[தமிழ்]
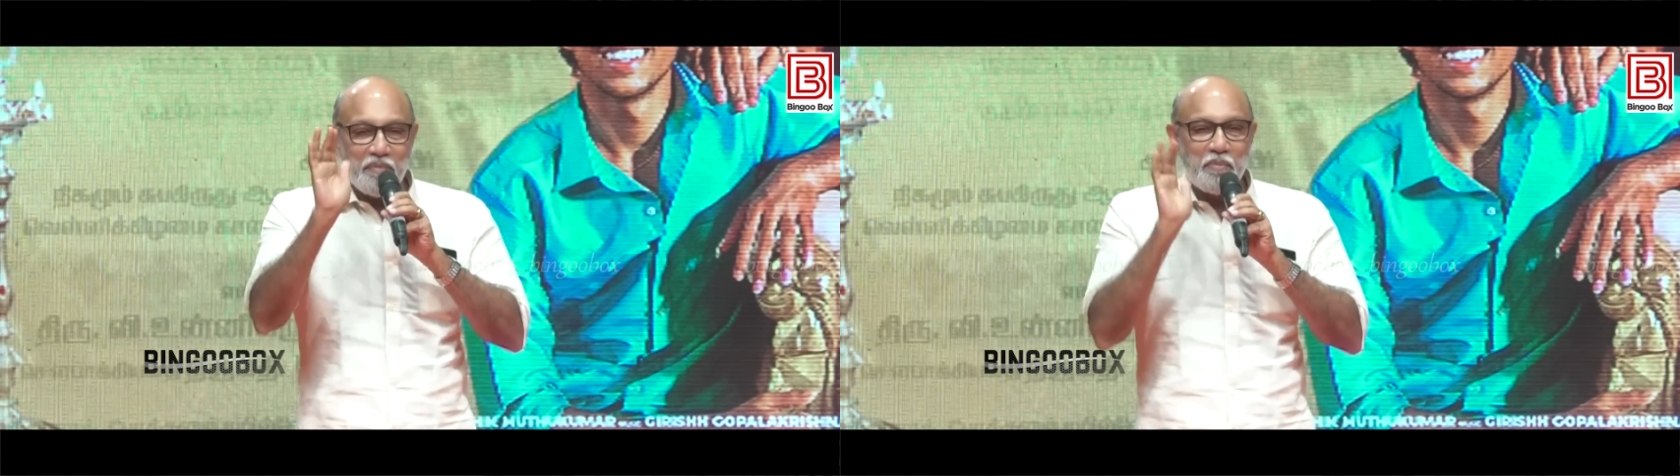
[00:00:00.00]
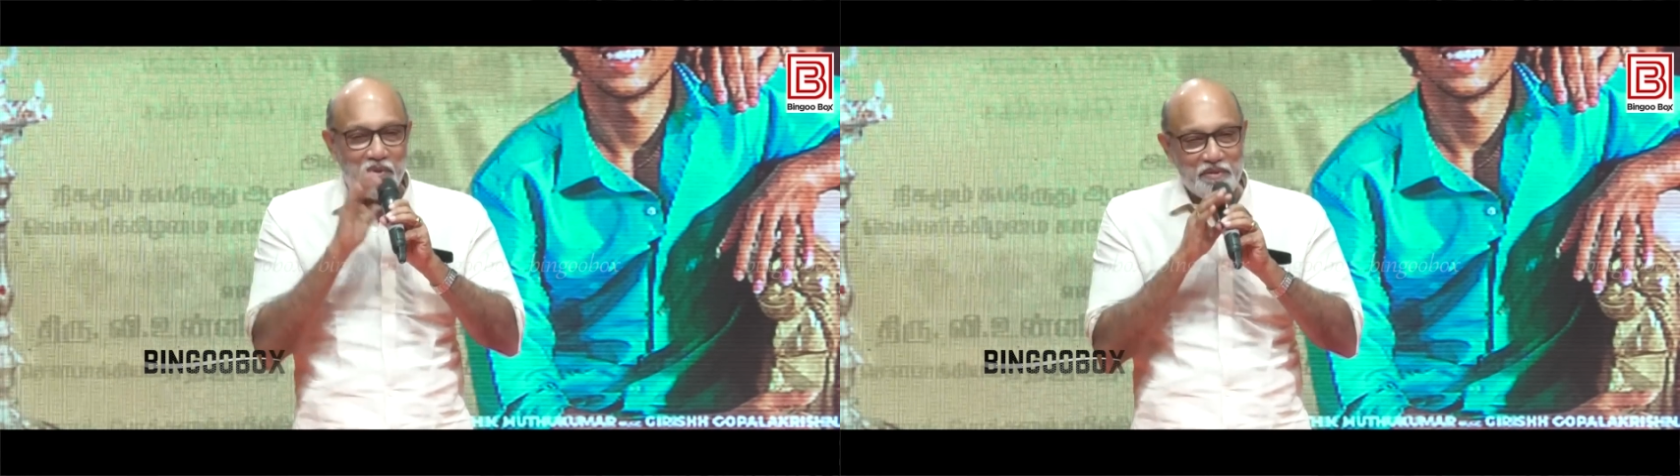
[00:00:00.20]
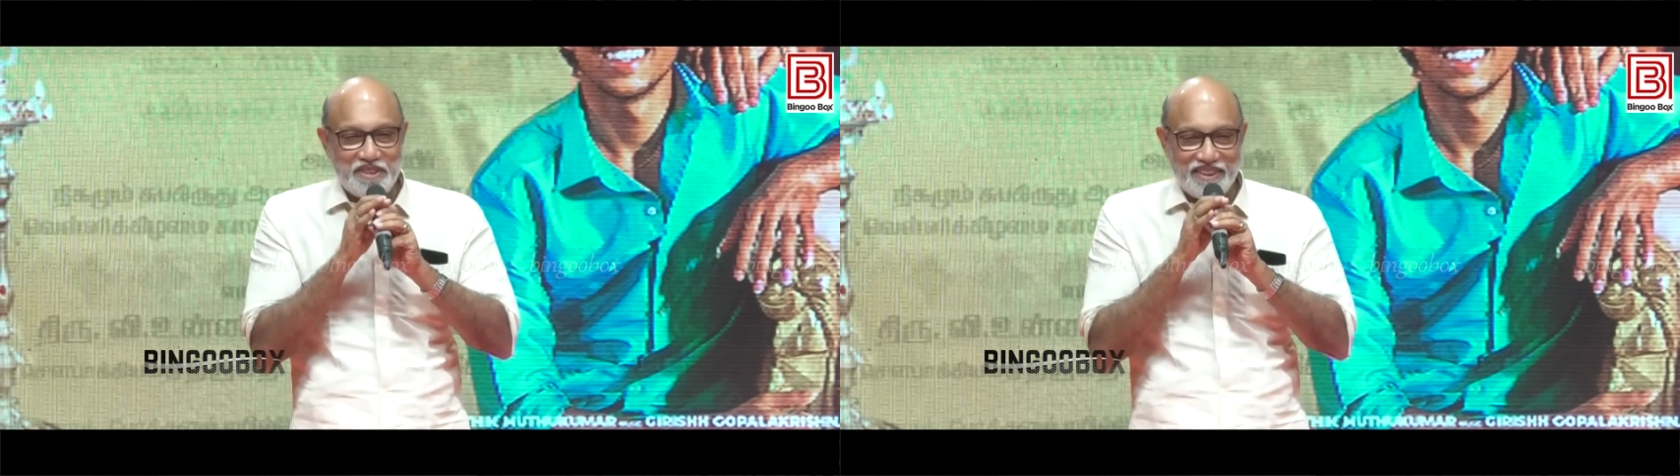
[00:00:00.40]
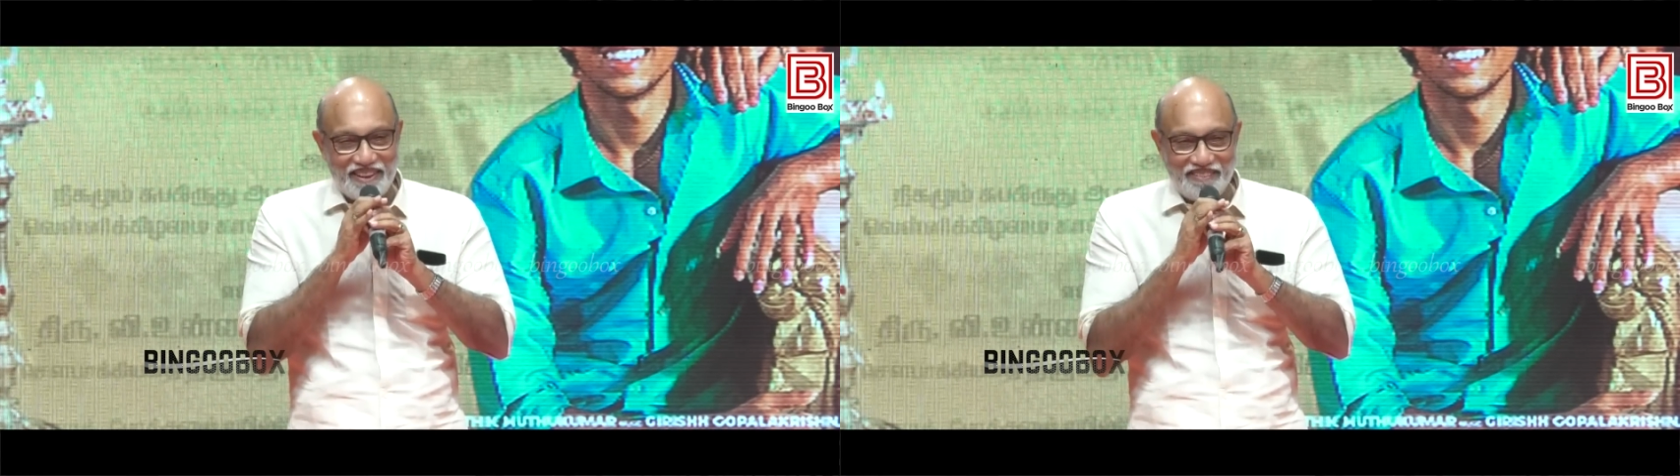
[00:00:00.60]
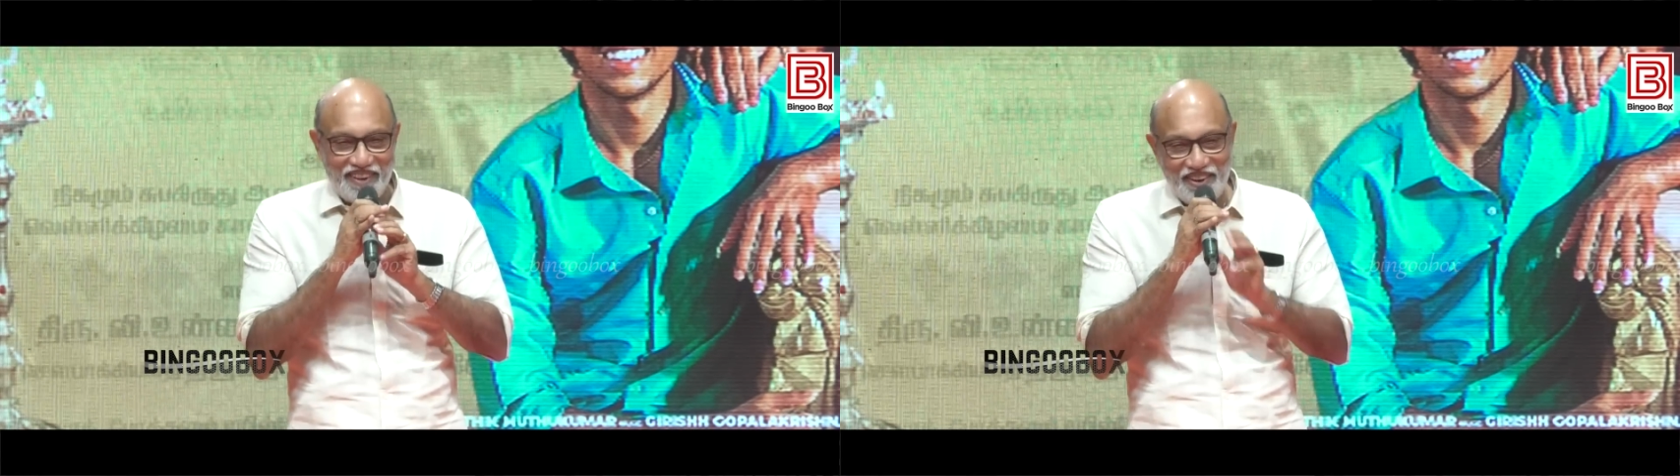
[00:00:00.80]
கபூர்னு
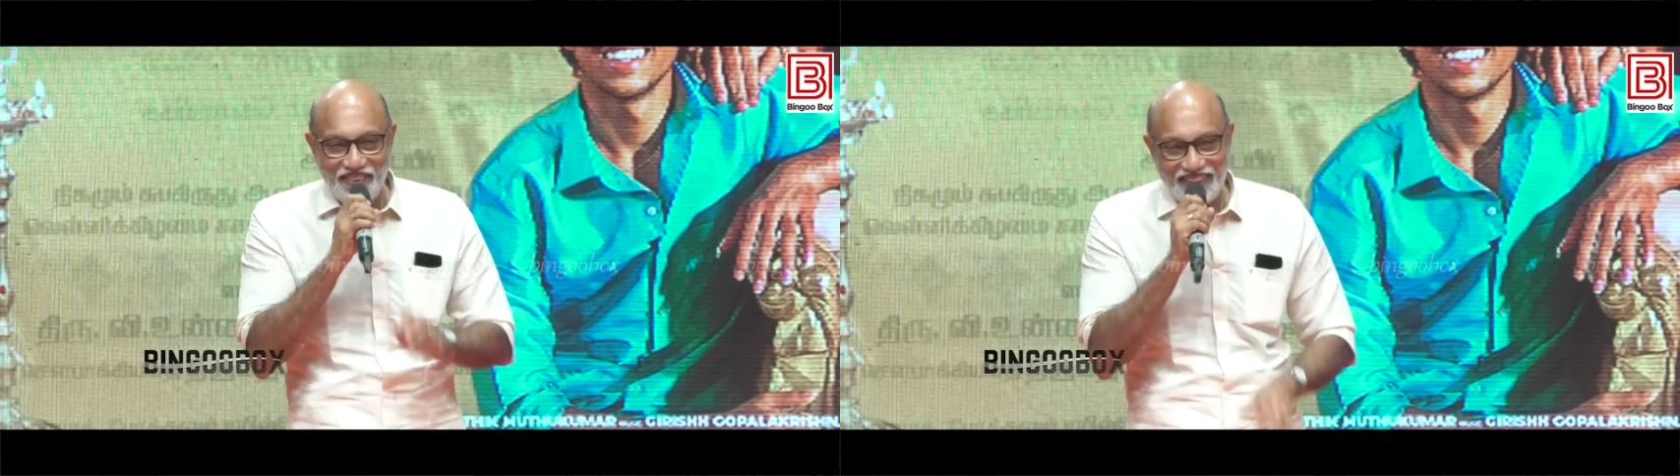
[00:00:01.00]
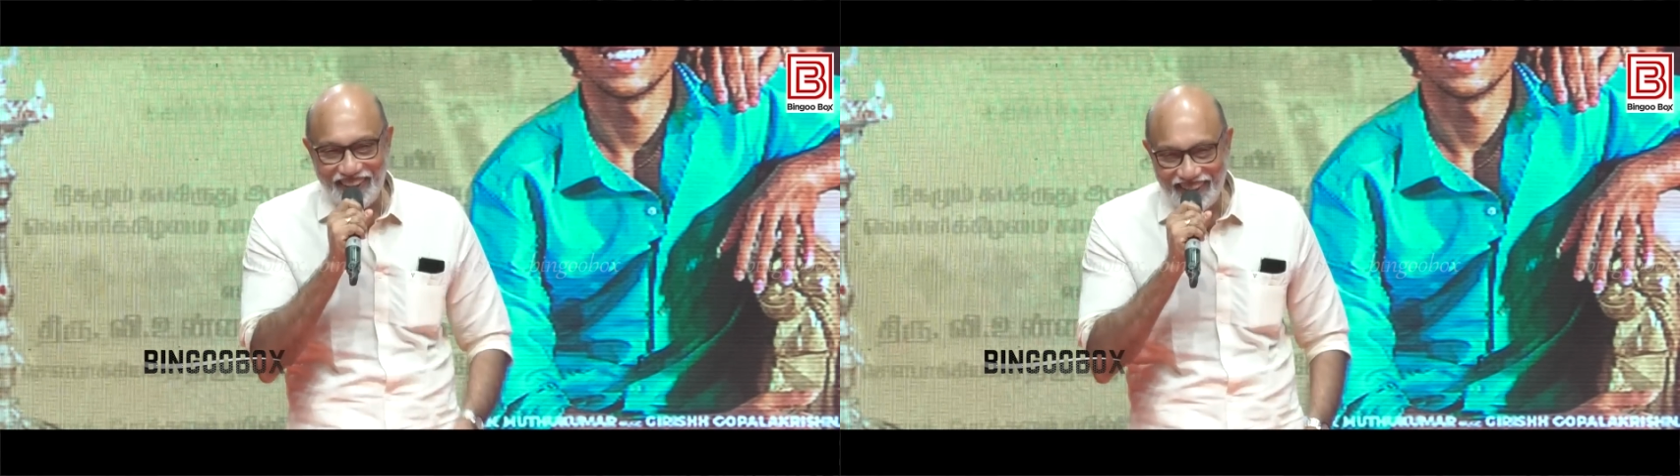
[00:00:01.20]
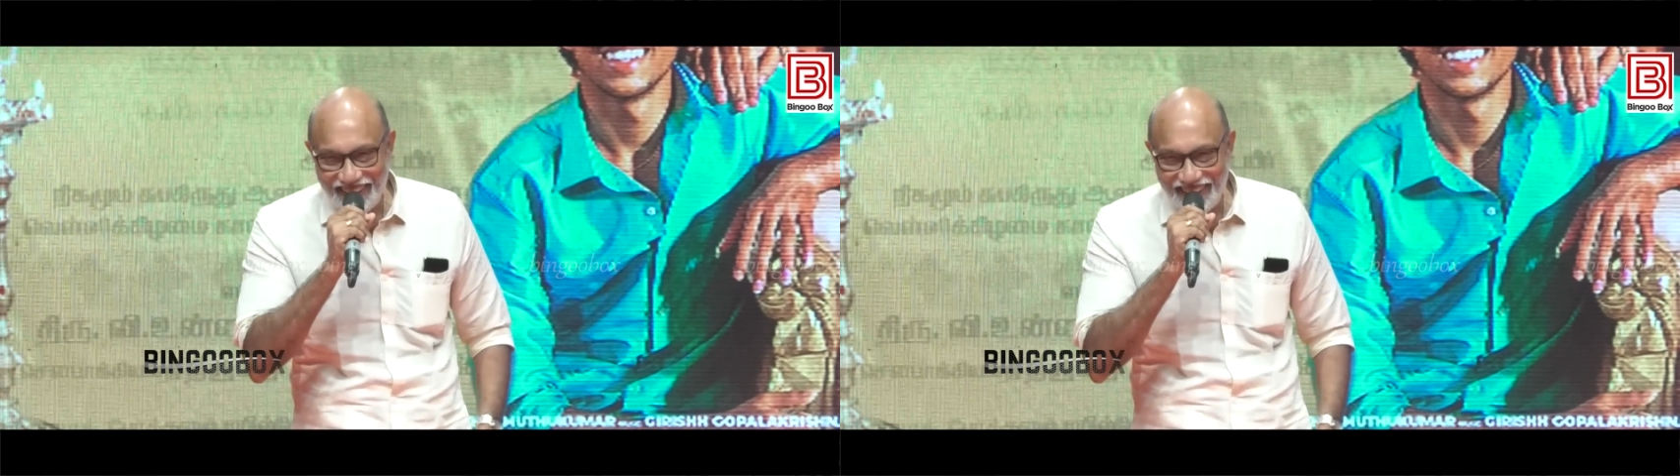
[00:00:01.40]
வச்சுருக்காங்க வேற